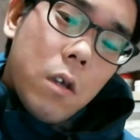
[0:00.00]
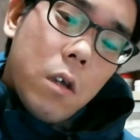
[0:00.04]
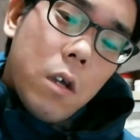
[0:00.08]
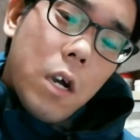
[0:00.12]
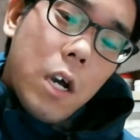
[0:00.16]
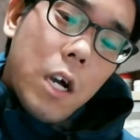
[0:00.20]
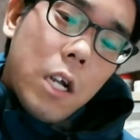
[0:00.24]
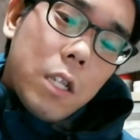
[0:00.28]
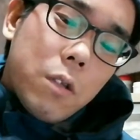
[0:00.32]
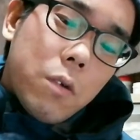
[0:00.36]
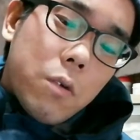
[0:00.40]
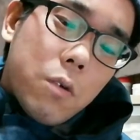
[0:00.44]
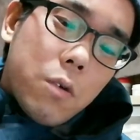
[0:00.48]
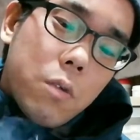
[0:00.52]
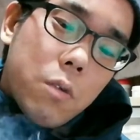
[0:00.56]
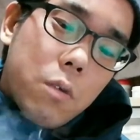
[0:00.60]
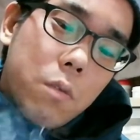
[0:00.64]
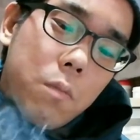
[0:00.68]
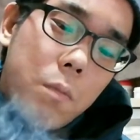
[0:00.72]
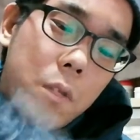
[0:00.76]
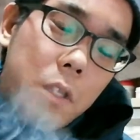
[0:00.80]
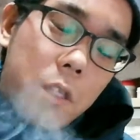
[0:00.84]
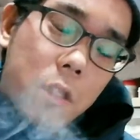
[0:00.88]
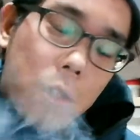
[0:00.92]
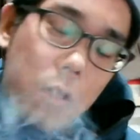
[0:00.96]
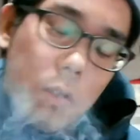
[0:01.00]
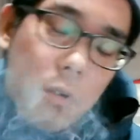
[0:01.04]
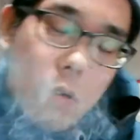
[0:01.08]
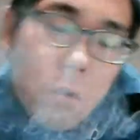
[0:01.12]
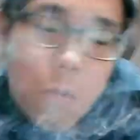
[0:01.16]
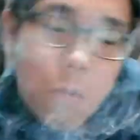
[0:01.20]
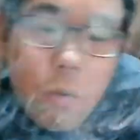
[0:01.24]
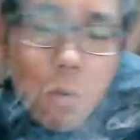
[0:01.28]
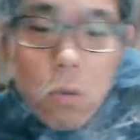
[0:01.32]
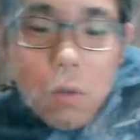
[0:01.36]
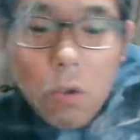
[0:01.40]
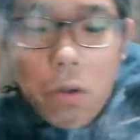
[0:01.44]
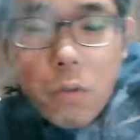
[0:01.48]
あの水色
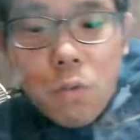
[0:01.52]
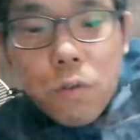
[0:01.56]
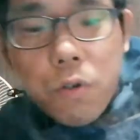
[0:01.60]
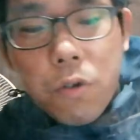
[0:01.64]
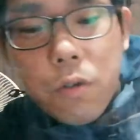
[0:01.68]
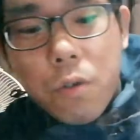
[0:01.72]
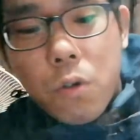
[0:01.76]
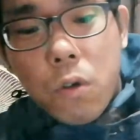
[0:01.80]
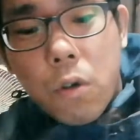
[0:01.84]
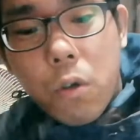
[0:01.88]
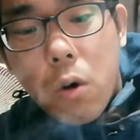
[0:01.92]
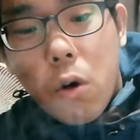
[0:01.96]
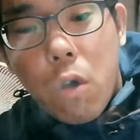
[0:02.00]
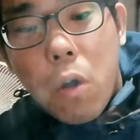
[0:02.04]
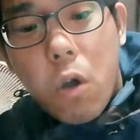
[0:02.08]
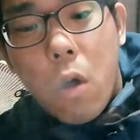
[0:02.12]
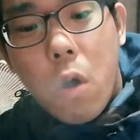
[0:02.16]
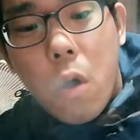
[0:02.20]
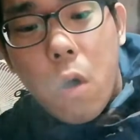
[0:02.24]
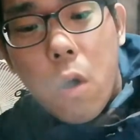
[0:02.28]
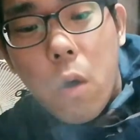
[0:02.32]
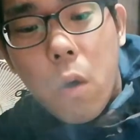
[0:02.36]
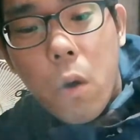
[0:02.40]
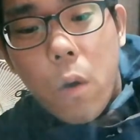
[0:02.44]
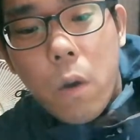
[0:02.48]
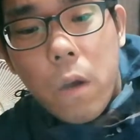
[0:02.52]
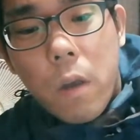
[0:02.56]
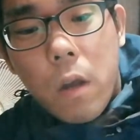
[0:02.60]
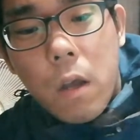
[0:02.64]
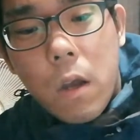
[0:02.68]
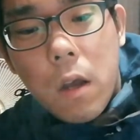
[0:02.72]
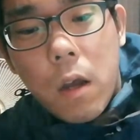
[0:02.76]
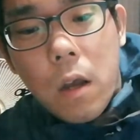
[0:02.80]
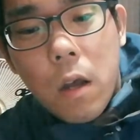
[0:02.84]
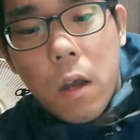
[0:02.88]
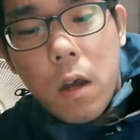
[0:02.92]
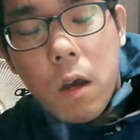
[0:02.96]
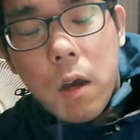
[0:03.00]
の方の普通の
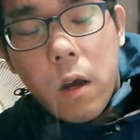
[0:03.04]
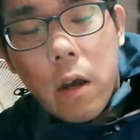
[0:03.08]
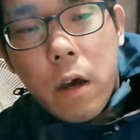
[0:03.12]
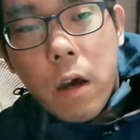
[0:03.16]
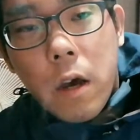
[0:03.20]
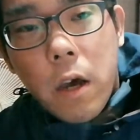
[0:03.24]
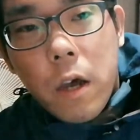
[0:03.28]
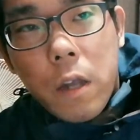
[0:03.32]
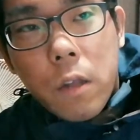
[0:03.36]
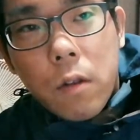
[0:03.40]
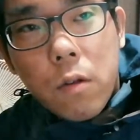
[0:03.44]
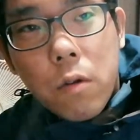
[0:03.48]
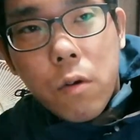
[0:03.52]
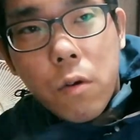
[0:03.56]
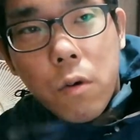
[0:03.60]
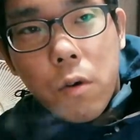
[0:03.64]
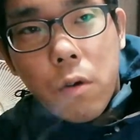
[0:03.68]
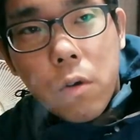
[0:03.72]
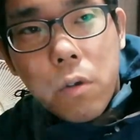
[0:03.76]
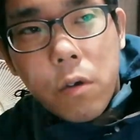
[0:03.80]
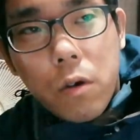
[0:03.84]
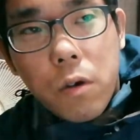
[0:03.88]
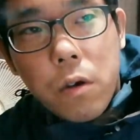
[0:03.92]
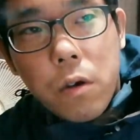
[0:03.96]
えっ、ー、と